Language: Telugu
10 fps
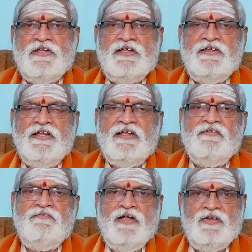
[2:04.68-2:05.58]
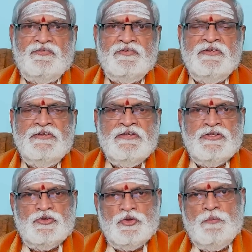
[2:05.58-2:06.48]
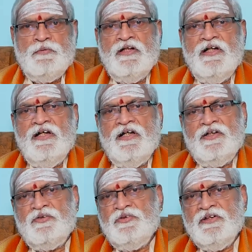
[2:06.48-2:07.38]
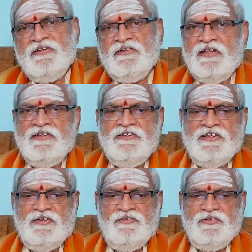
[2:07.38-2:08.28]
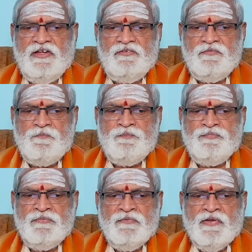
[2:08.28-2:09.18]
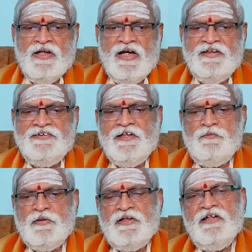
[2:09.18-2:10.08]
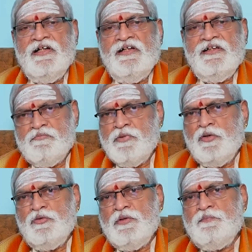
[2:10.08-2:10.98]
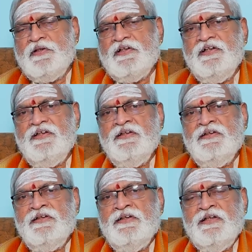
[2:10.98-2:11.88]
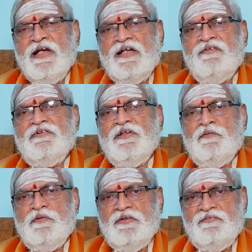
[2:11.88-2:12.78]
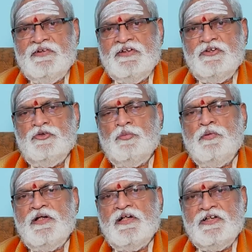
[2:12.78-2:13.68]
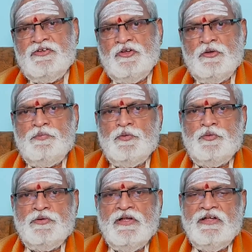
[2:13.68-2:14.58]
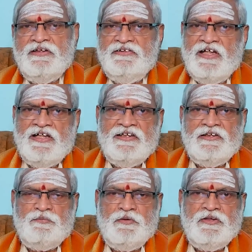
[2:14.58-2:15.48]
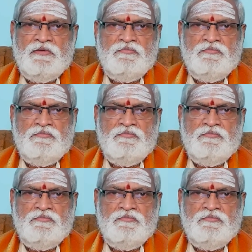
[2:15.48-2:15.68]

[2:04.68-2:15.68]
సాగితే వారు సులభంగా అనుకున్నది సాధించగలుగుతారు ఆర్థిక పరంగా బాగున్నప్పటికీ అనవసరమైనటువంటి దుబారా ఖర్చులకు పోకుండా జాగ్రత్త పడటం